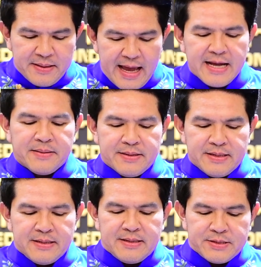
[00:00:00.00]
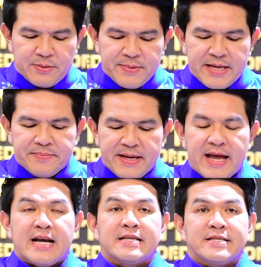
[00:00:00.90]
และสมเด็จพระ
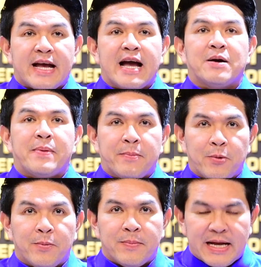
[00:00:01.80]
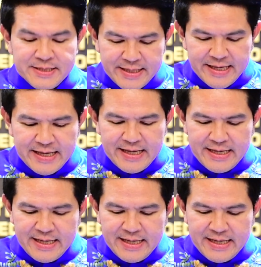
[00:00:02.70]
นางเจ้าพระบรมราชินี